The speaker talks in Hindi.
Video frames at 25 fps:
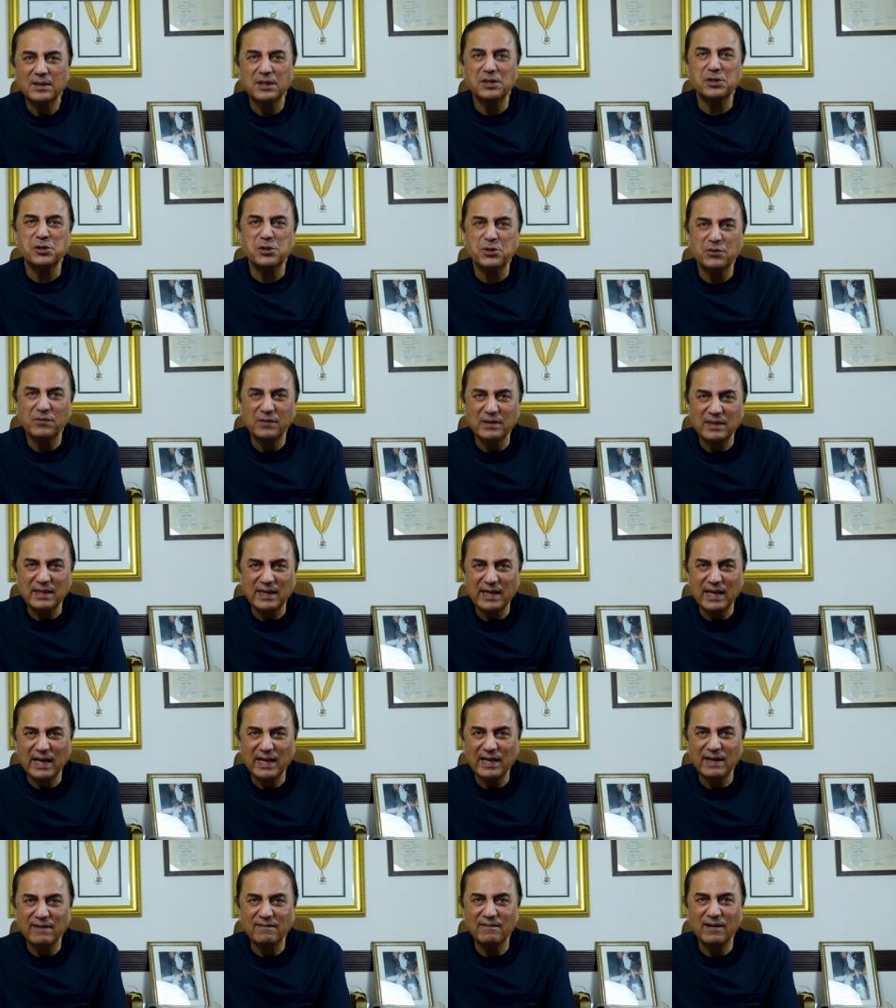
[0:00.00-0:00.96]
रिश्वत
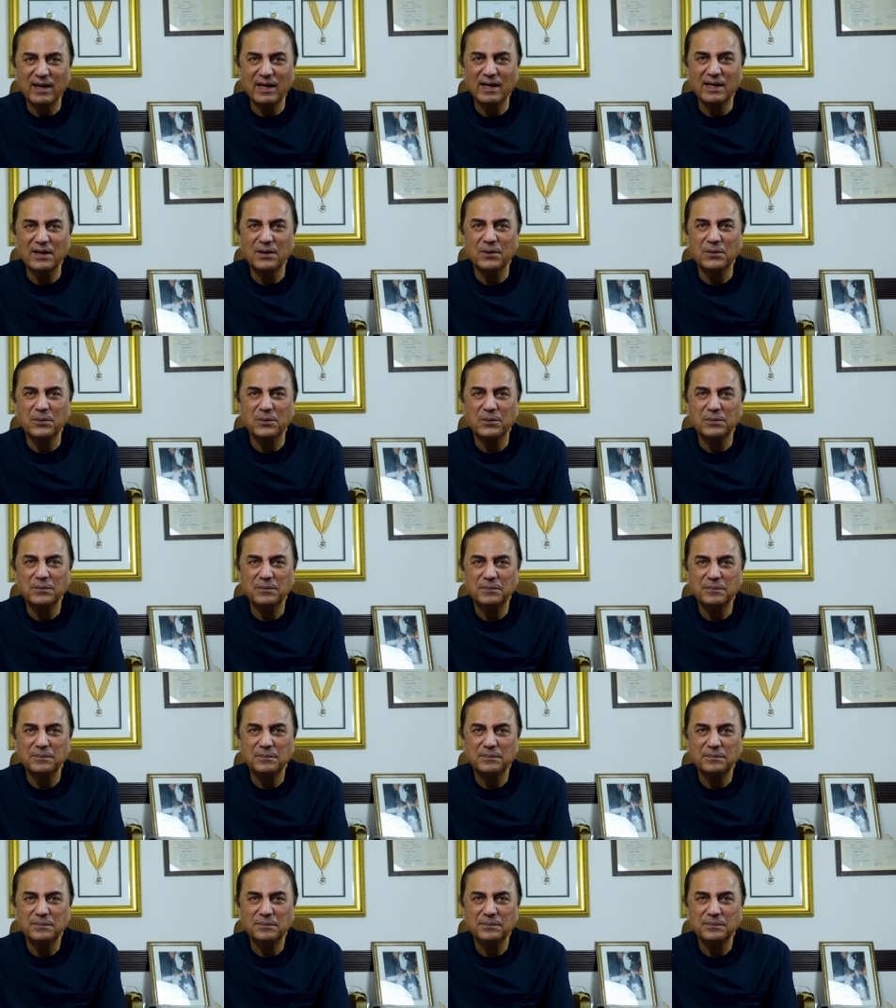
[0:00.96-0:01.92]
लेने वाले हो
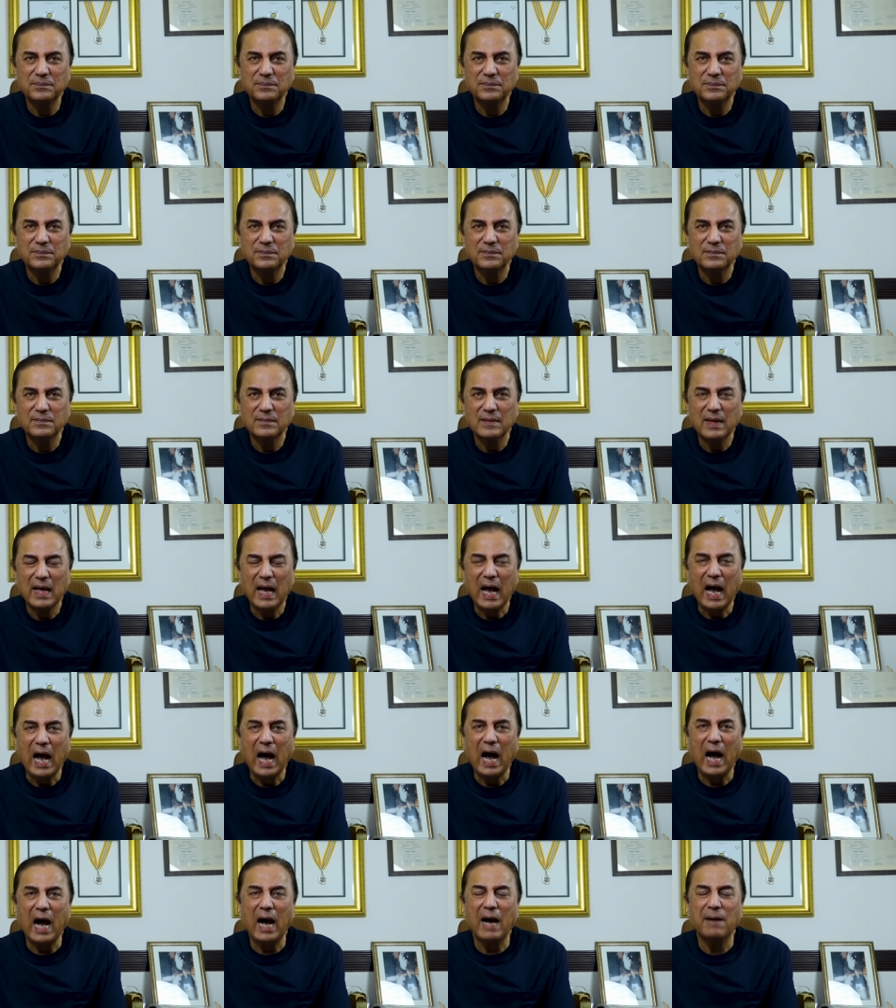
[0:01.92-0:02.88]

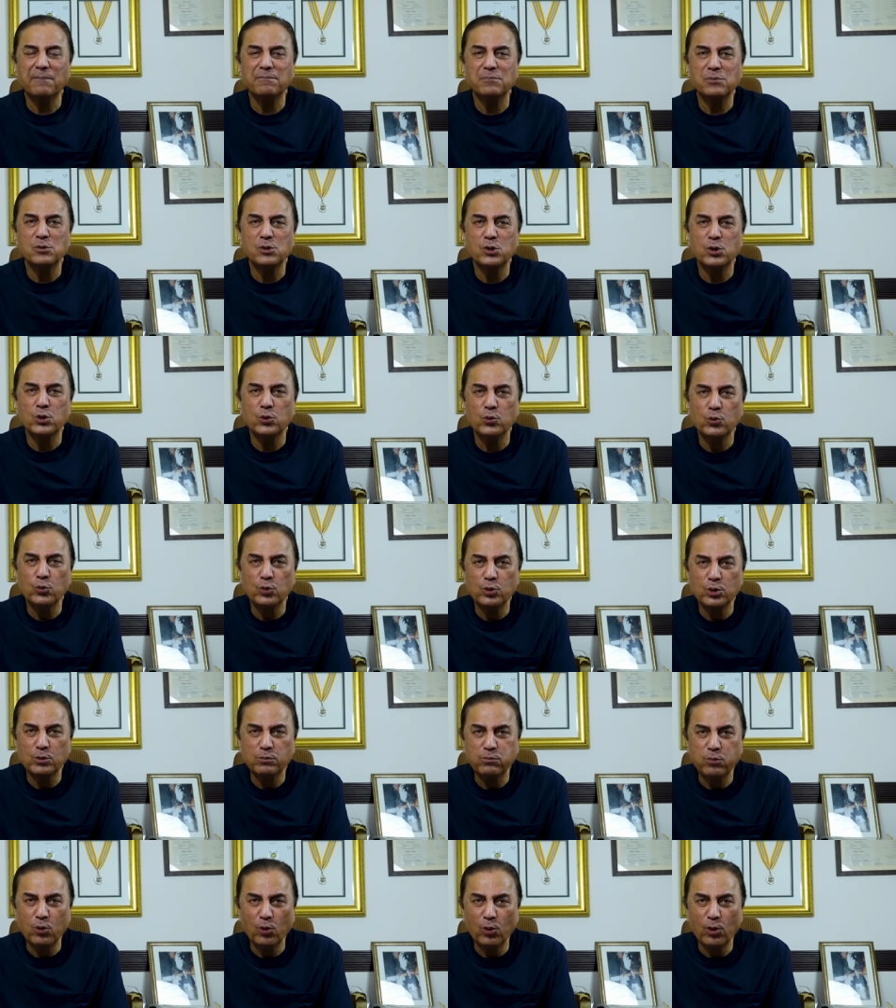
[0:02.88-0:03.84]
आप
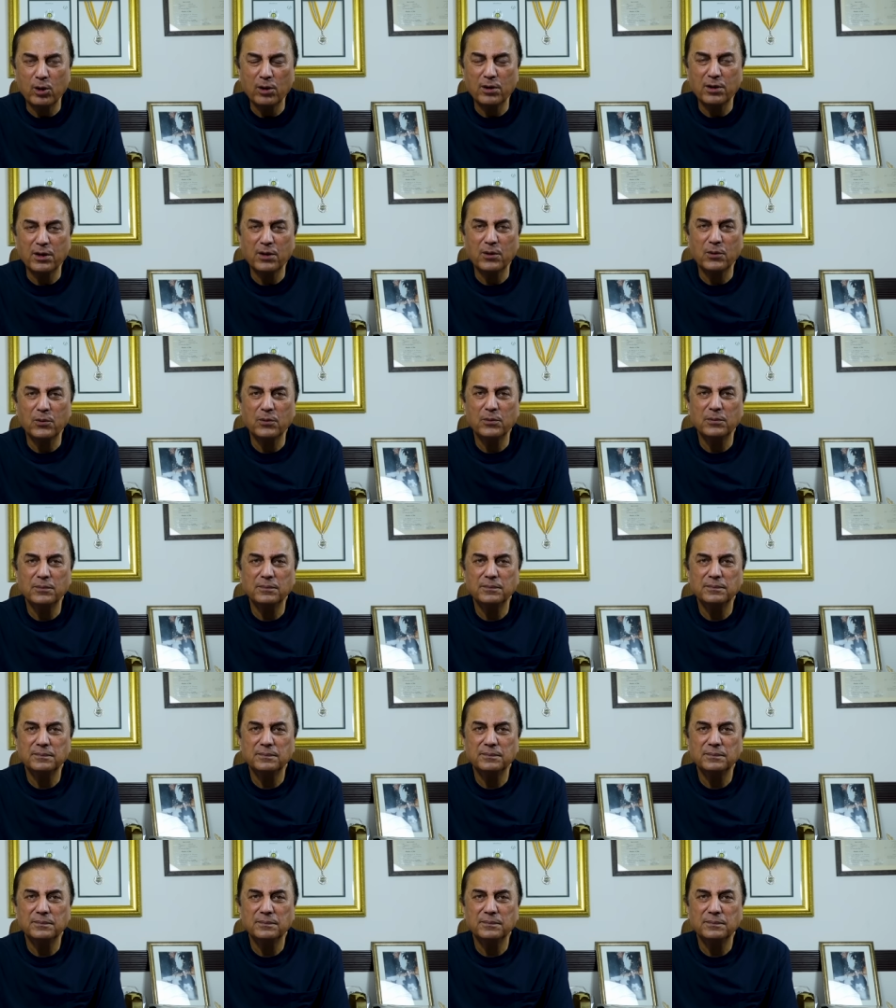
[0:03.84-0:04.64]
झूठ बोल रहे हो